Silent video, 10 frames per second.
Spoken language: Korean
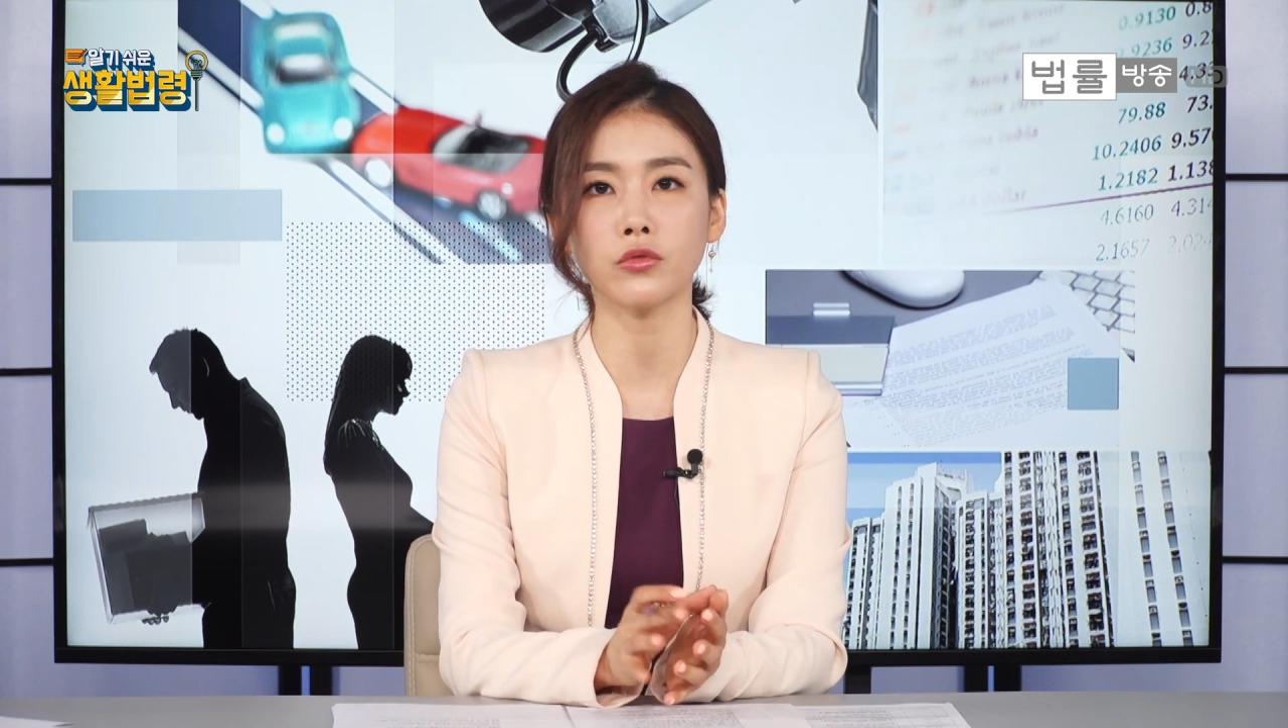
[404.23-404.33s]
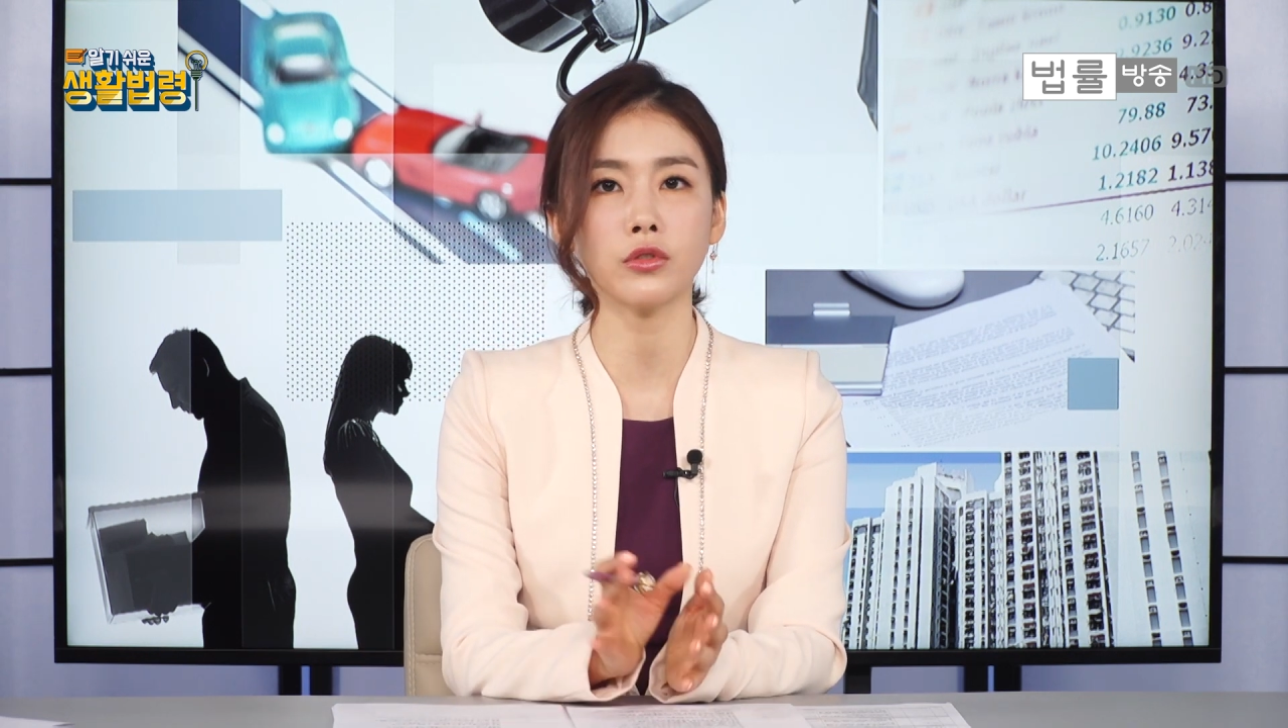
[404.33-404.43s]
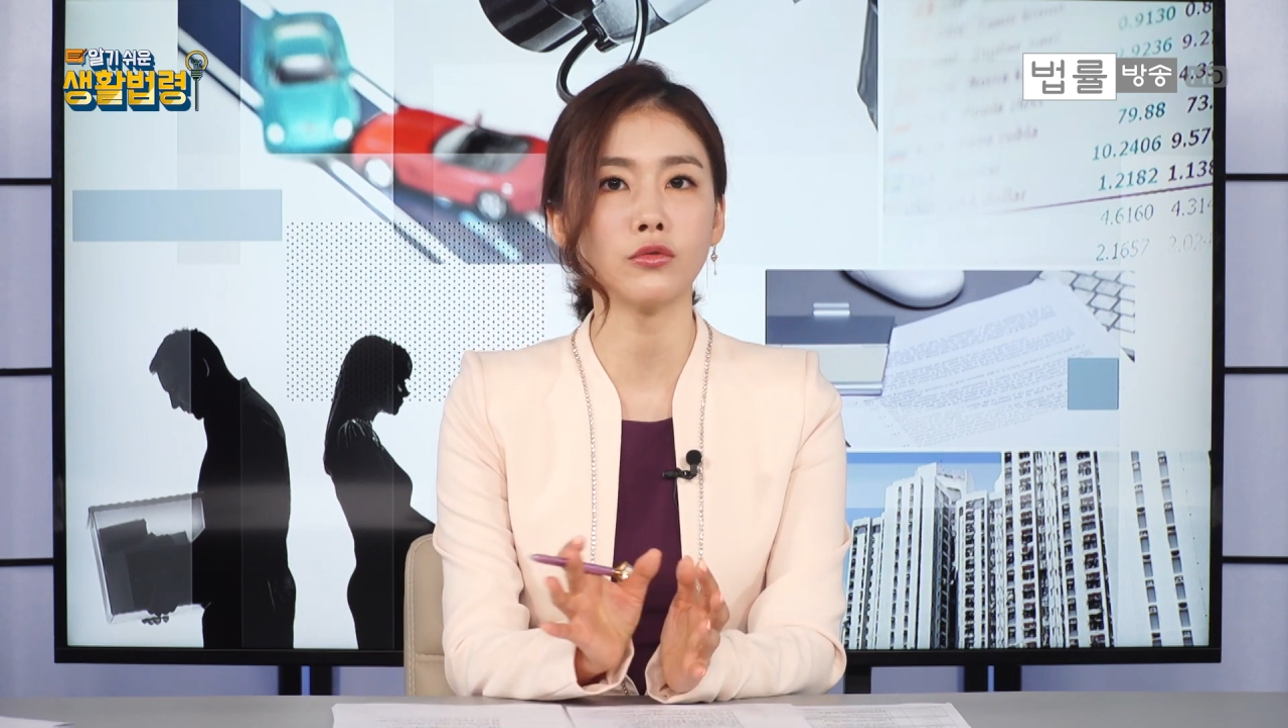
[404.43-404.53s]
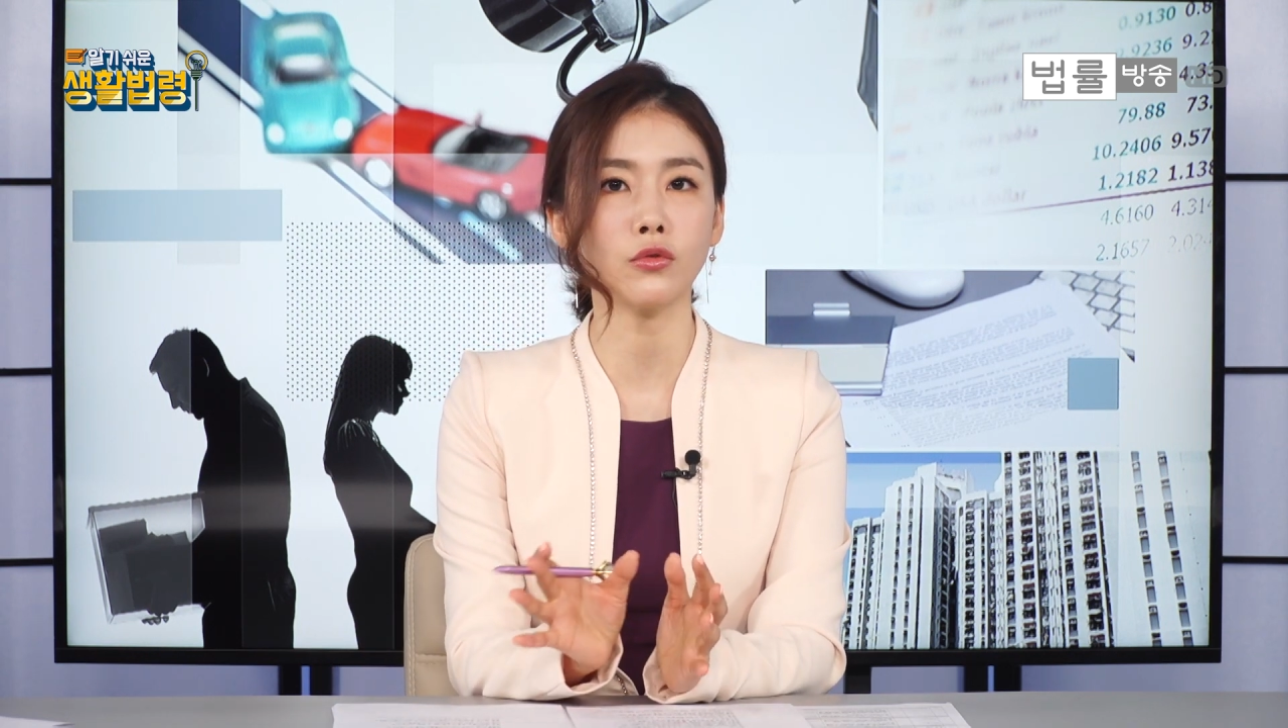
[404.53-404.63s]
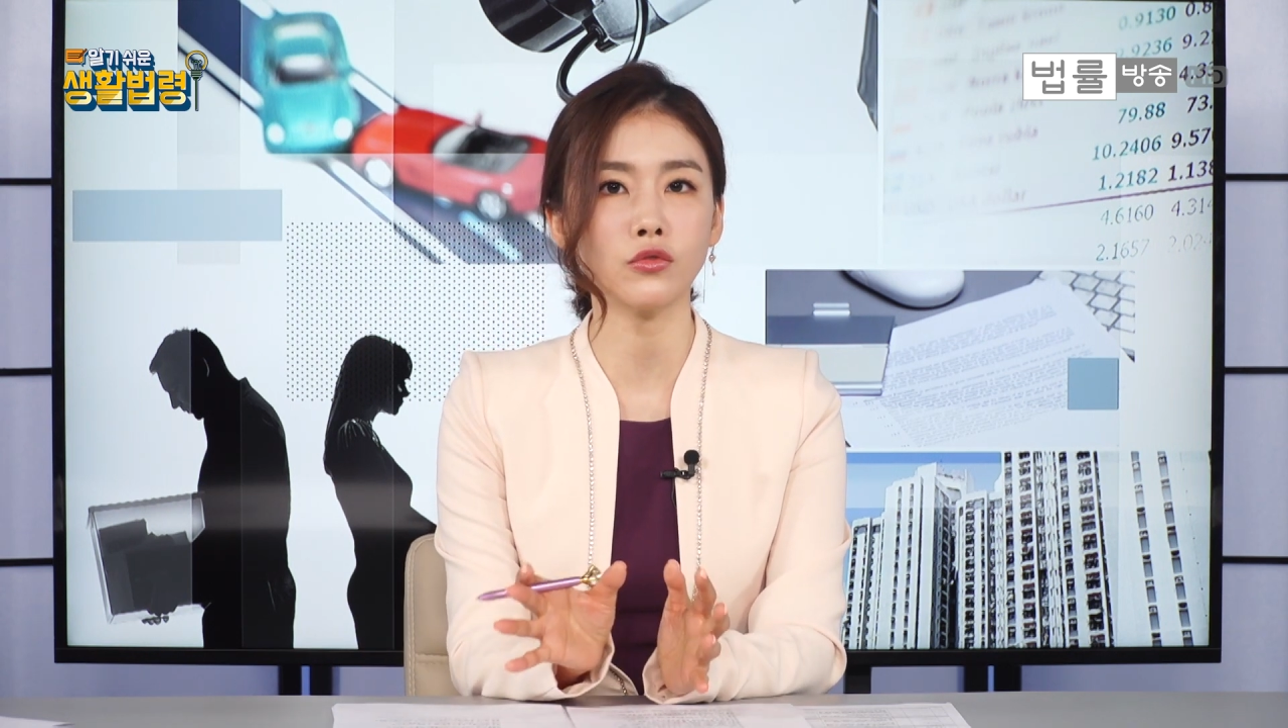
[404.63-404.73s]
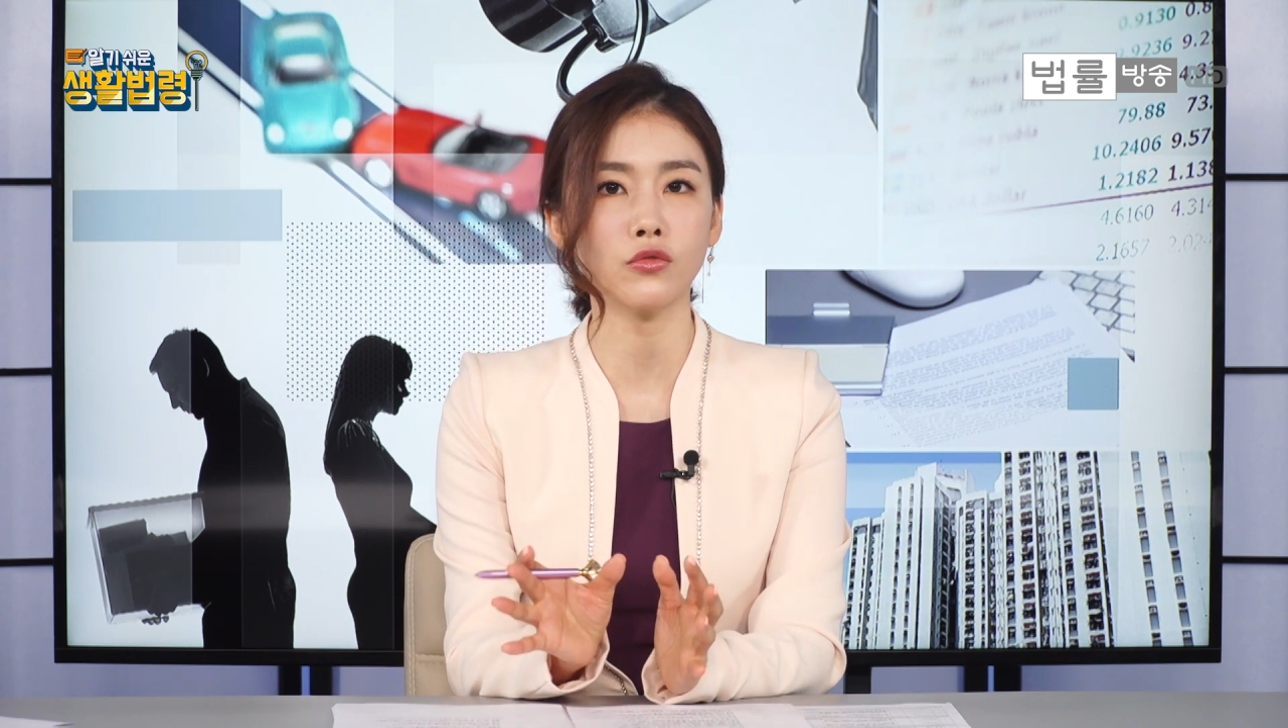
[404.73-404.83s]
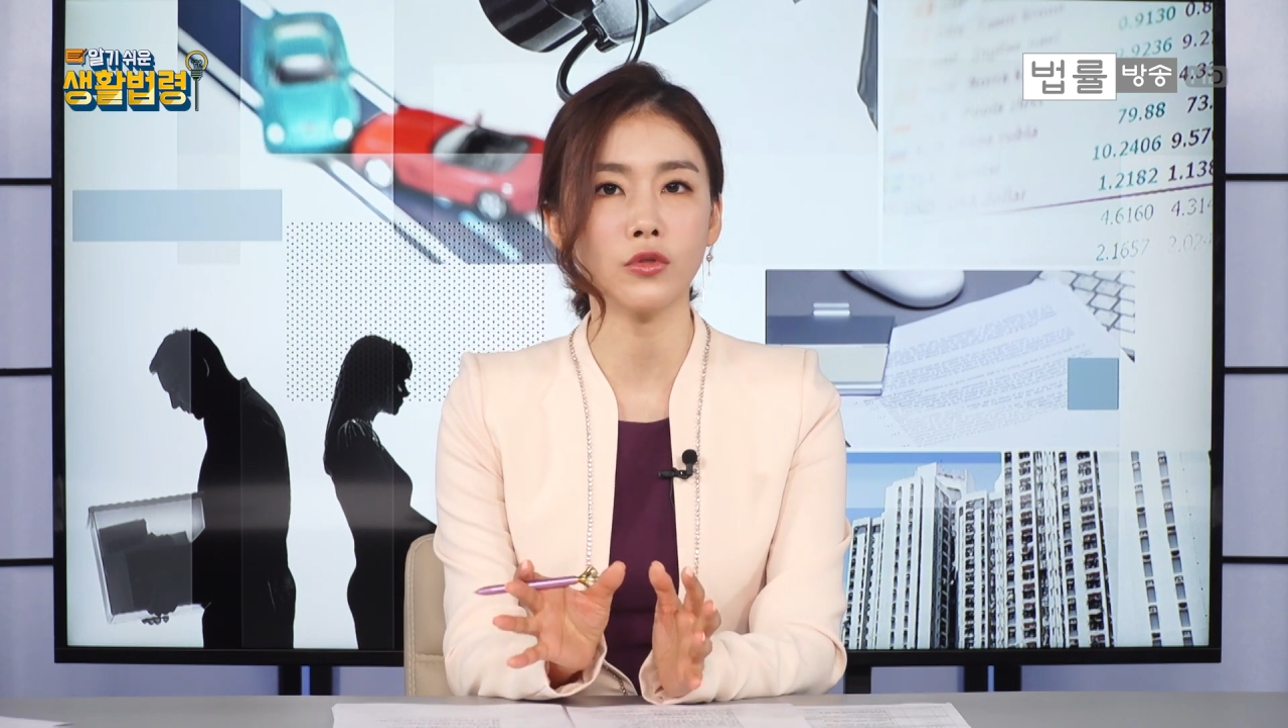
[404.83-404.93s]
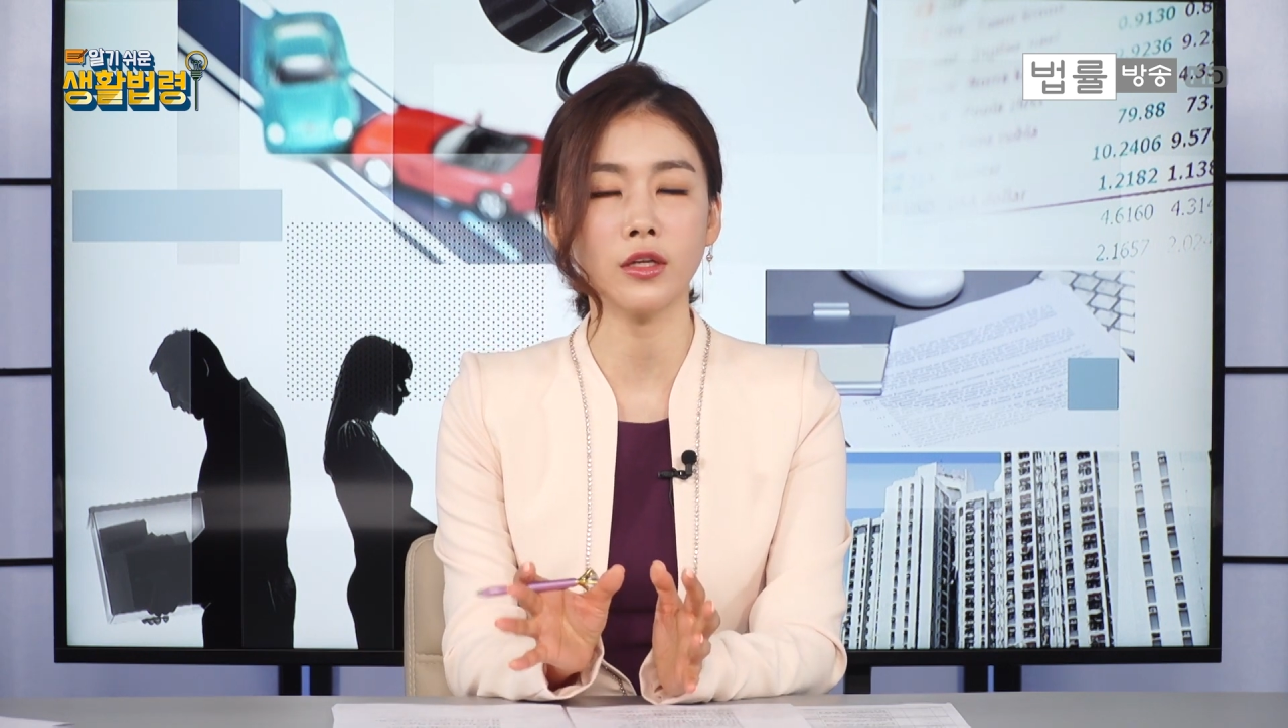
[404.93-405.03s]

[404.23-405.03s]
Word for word: 취소 수준에